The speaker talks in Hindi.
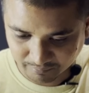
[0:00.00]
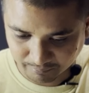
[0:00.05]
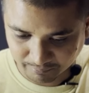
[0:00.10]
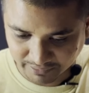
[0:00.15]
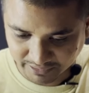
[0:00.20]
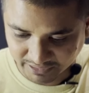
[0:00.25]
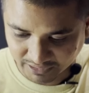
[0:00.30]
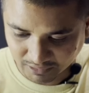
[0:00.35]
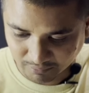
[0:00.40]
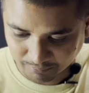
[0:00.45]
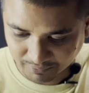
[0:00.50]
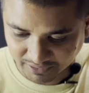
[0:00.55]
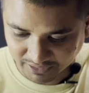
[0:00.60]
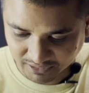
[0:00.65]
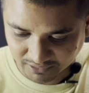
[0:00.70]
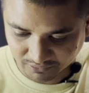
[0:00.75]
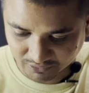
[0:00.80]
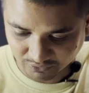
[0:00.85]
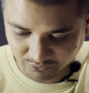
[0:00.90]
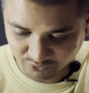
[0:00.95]
मैं यहाँ पर
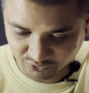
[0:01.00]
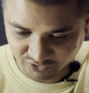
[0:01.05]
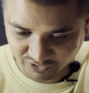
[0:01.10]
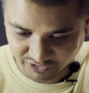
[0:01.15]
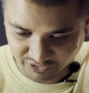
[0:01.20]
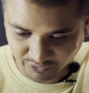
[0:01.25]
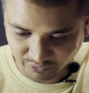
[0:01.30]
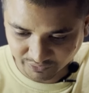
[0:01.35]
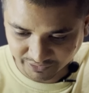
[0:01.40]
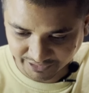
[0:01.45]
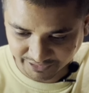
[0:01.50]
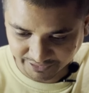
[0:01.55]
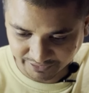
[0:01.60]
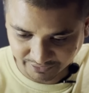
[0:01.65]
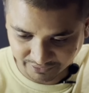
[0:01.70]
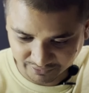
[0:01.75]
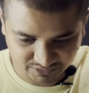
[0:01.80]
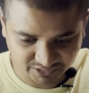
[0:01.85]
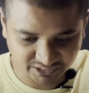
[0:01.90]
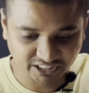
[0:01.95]
डालता हूँ
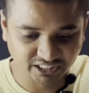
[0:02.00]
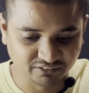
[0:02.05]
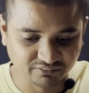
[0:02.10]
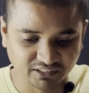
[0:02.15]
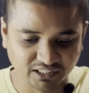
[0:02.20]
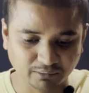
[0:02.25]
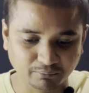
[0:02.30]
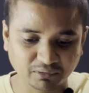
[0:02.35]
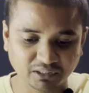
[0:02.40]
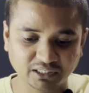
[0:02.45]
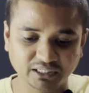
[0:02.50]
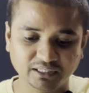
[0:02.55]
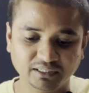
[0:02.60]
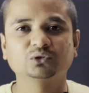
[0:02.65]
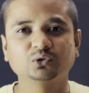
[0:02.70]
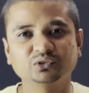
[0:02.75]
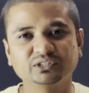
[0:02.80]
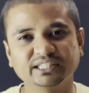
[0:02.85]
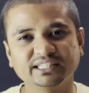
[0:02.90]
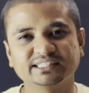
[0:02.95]
08 ये अवेलेबल है
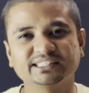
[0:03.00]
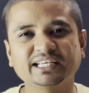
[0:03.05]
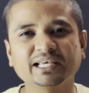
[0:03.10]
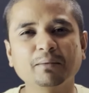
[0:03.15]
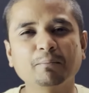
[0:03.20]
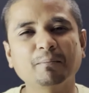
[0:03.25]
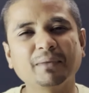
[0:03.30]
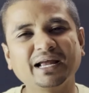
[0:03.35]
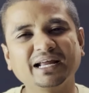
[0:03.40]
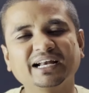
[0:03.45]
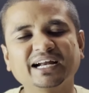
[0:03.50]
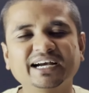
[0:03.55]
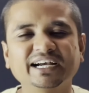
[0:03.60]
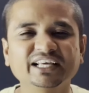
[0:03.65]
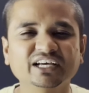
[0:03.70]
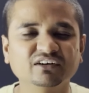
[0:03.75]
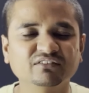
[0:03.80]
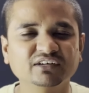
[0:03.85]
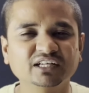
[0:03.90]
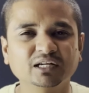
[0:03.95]
तो जैसे ही मेल
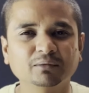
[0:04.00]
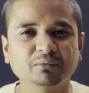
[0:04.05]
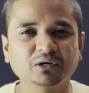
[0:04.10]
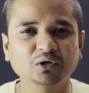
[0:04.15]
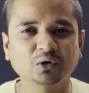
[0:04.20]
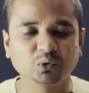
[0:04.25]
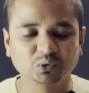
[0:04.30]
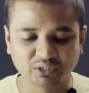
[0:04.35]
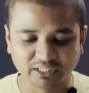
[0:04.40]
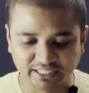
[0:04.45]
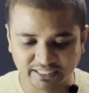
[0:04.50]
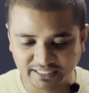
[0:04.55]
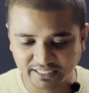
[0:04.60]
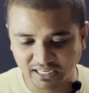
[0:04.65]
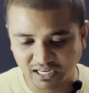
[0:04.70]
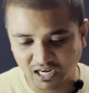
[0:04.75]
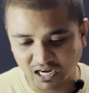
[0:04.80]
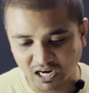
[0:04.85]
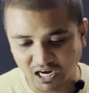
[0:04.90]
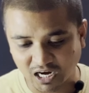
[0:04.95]
आईडी अवेलेबल होता है
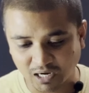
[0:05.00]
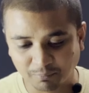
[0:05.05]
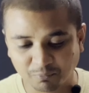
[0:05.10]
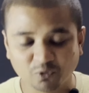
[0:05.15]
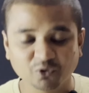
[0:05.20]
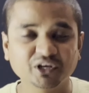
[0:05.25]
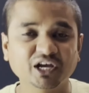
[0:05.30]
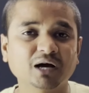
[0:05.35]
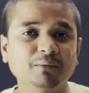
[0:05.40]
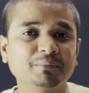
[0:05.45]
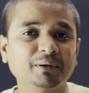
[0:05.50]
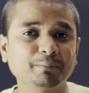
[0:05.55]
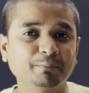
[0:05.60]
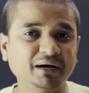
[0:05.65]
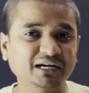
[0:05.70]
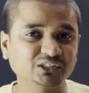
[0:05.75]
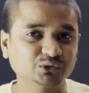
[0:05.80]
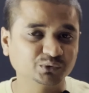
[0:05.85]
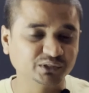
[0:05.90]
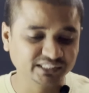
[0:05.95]
आपको यहाँ पे
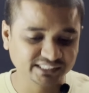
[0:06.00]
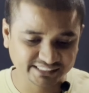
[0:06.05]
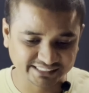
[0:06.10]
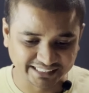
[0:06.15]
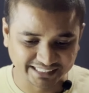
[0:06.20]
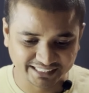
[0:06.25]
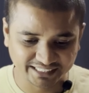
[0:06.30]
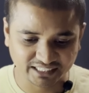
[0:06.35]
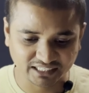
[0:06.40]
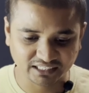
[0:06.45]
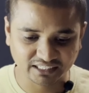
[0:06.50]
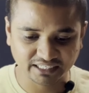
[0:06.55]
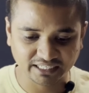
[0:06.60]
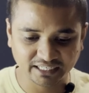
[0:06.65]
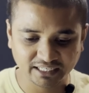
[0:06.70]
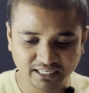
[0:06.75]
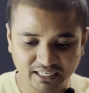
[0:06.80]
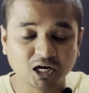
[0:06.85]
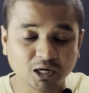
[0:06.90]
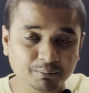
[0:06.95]
पासवर्ड सेट करना
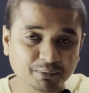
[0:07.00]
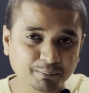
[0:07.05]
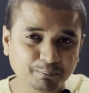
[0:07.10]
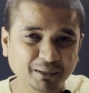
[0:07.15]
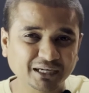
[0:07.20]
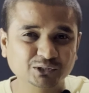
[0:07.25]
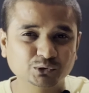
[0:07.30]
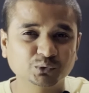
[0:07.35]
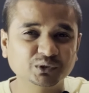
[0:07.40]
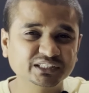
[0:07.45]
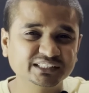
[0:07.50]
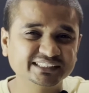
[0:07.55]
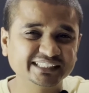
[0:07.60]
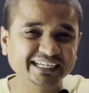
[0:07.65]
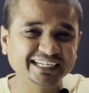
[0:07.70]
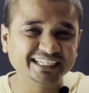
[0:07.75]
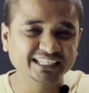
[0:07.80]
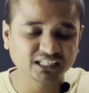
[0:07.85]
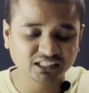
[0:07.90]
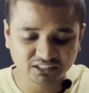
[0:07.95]
है अभी पासवर्ड
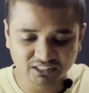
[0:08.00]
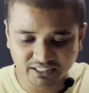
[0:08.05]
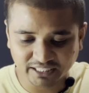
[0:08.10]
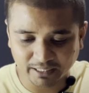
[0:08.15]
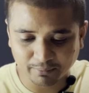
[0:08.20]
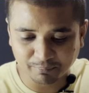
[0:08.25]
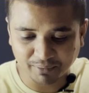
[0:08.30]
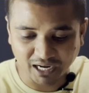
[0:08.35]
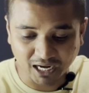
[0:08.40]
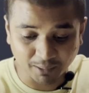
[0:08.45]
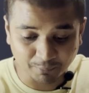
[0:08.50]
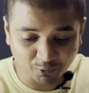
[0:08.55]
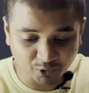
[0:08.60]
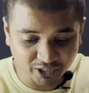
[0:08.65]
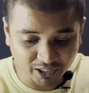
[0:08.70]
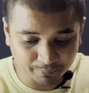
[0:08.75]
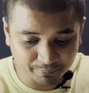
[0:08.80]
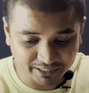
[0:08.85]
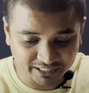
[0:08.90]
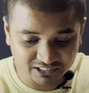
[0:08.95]
सेट करते टाइम पे आपको
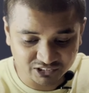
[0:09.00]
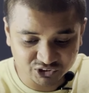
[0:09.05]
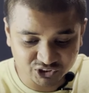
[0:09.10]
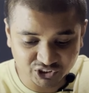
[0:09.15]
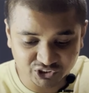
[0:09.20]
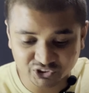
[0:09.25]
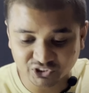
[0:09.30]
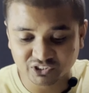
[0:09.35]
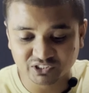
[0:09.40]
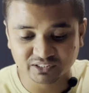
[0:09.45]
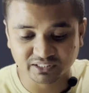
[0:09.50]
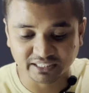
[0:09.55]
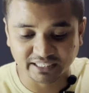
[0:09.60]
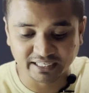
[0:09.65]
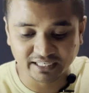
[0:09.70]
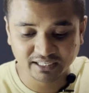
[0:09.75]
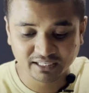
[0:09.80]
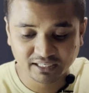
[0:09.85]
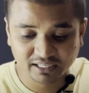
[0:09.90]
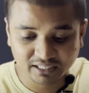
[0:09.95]
यहाँ पे इंस्ट्रक्शंस दिए
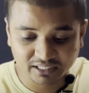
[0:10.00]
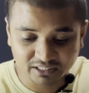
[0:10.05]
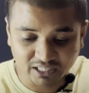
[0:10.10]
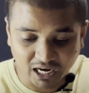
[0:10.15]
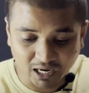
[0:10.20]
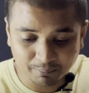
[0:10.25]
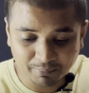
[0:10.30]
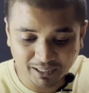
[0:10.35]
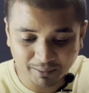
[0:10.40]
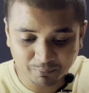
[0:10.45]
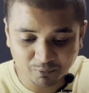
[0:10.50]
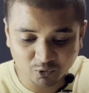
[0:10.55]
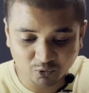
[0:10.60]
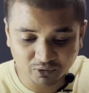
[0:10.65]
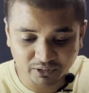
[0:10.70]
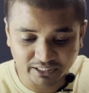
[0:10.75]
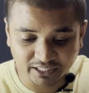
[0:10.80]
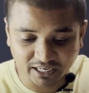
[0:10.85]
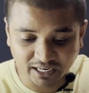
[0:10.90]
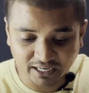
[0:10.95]
हैं यहाँ पे आपको
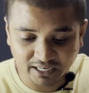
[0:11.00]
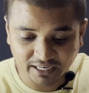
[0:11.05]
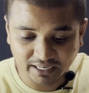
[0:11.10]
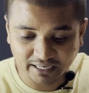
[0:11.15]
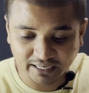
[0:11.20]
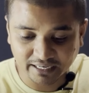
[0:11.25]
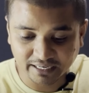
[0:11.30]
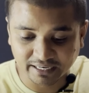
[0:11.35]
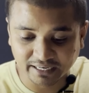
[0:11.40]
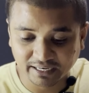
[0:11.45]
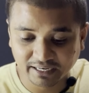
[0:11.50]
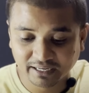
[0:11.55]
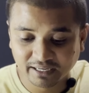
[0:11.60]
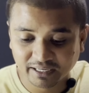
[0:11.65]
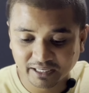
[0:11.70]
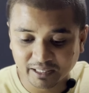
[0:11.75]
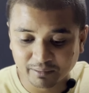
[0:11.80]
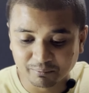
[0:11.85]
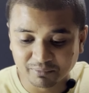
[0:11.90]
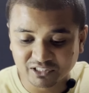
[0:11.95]
लिखा गया है
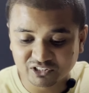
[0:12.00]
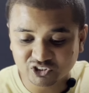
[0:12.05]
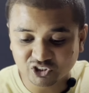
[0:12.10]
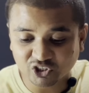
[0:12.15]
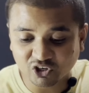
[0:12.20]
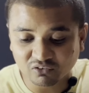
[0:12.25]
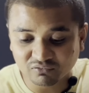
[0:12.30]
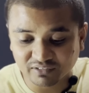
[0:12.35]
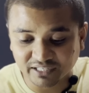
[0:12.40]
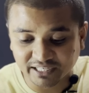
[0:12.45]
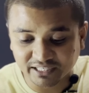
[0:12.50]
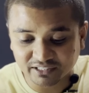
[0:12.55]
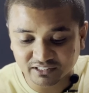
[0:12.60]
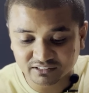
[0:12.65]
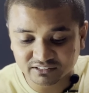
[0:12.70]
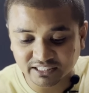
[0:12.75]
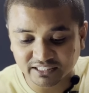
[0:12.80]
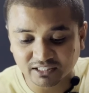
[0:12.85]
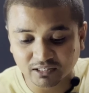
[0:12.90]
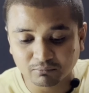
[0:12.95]
कि मिक्सचर ऑफ
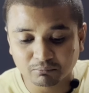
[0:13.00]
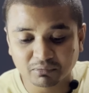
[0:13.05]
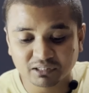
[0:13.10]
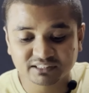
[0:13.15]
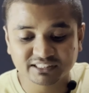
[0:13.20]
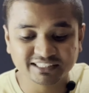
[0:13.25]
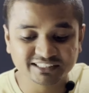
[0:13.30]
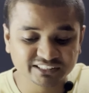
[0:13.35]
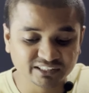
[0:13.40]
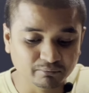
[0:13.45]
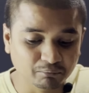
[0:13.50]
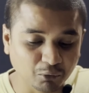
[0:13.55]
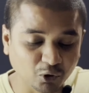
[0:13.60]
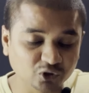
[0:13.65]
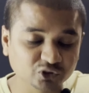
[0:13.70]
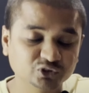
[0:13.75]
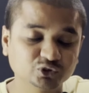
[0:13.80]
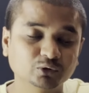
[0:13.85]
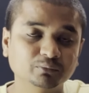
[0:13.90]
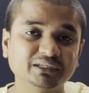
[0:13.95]
लेटर्स एंड नंबर्स एंड
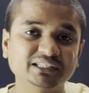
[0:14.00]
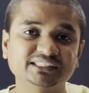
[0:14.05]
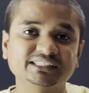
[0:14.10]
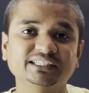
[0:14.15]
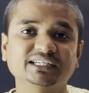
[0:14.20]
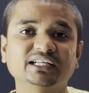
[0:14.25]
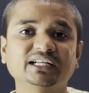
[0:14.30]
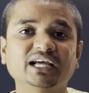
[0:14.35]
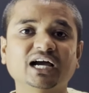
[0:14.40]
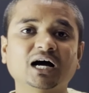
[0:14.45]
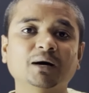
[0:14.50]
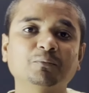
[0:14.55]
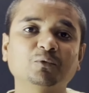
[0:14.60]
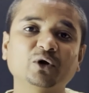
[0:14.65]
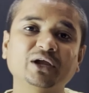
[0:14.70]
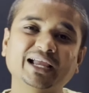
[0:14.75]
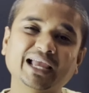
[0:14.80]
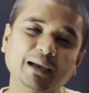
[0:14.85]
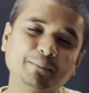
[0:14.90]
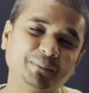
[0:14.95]
सिम्बॉल्स तो बेसिकली
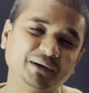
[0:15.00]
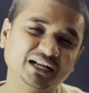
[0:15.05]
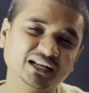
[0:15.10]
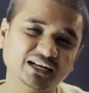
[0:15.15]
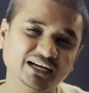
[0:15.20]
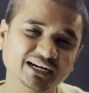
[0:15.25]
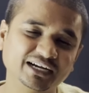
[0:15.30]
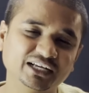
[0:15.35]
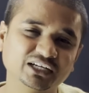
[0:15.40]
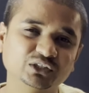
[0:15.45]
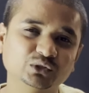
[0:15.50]
आपको एक कैपिटल लेटर